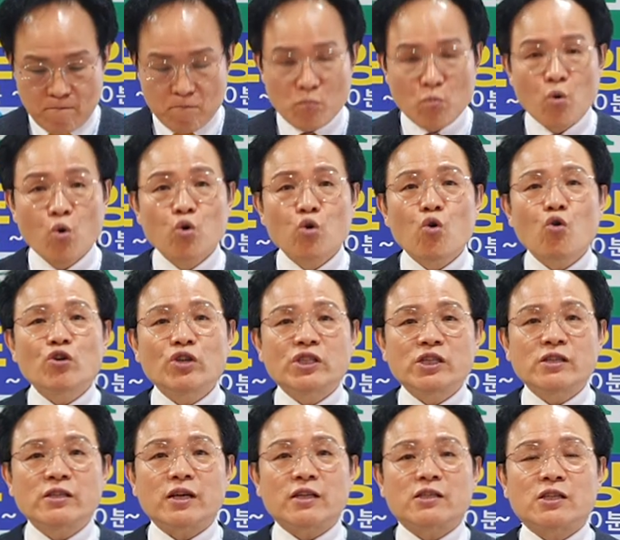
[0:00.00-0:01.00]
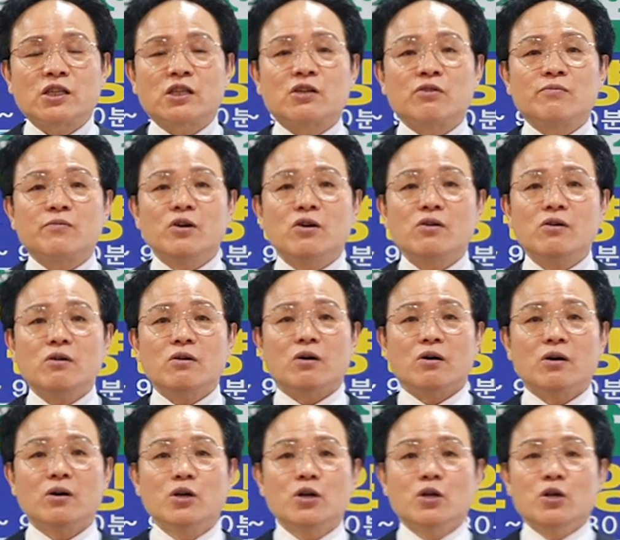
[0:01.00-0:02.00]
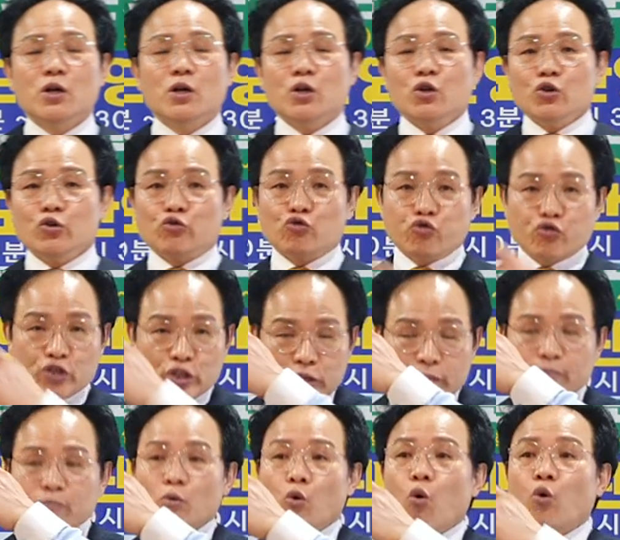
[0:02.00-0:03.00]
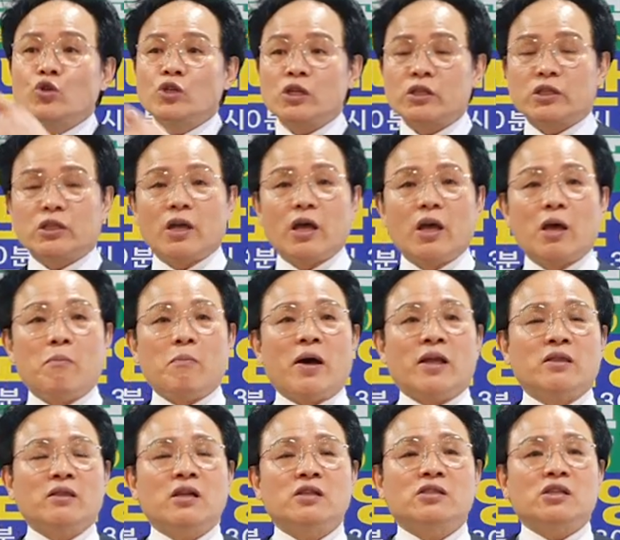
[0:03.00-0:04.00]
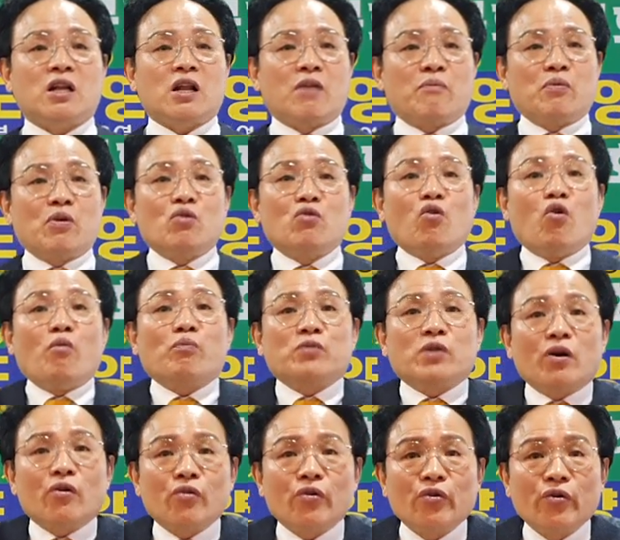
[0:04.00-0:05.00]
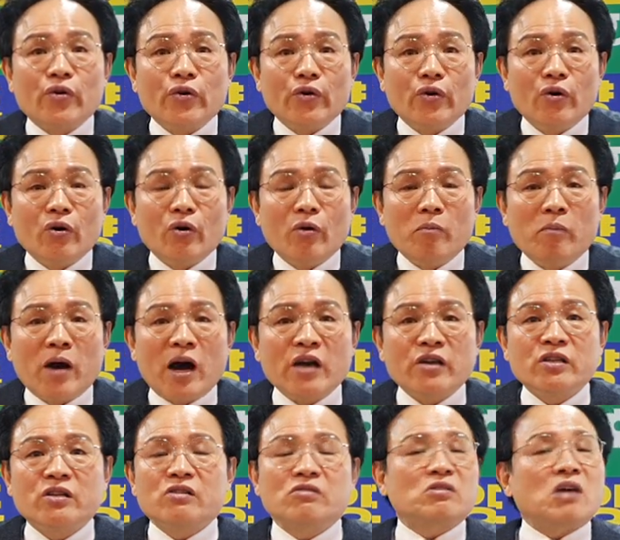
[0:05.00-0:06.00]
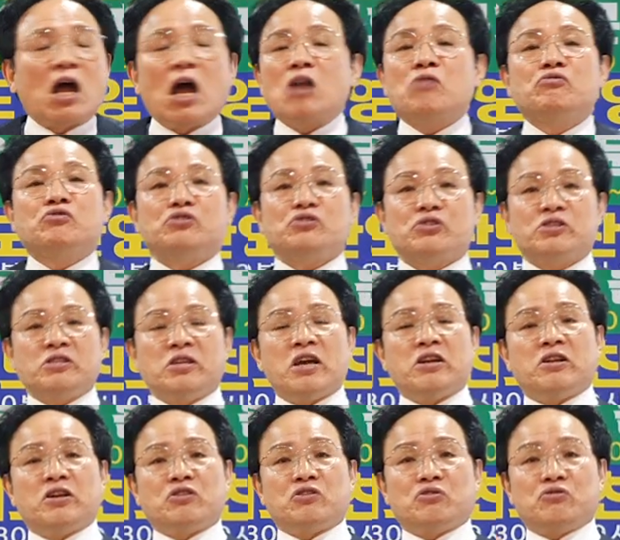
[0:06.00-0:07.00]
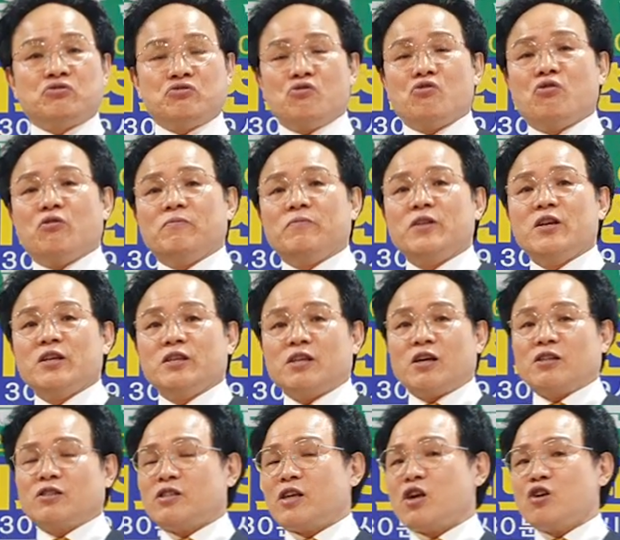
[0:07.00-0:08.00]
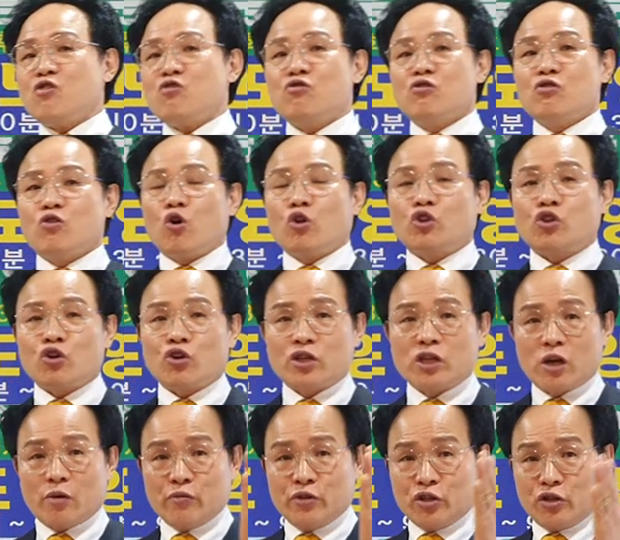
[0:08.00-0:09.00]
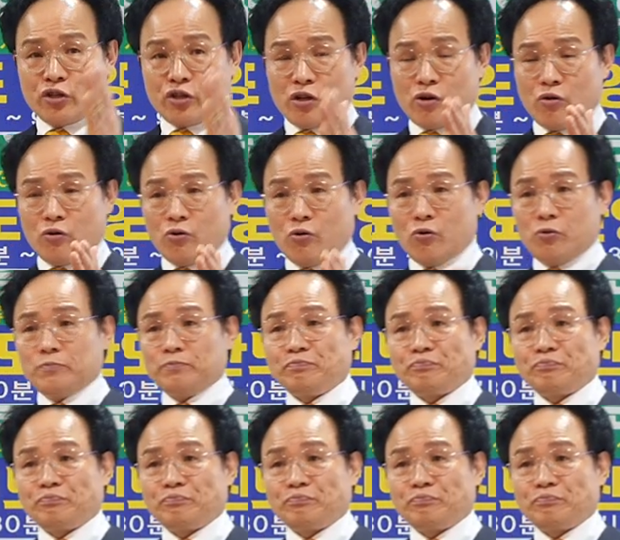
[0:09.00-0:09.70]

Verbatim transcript: 모르고 있으니까 지금요 주님 오실 때 만날 사람이 별로 없다고 그런 거예요. 마귀는 다 알고 있어요. 얘네들은요. 자, 사역을 어떻게 하냐면 이렇게 되는 거예요.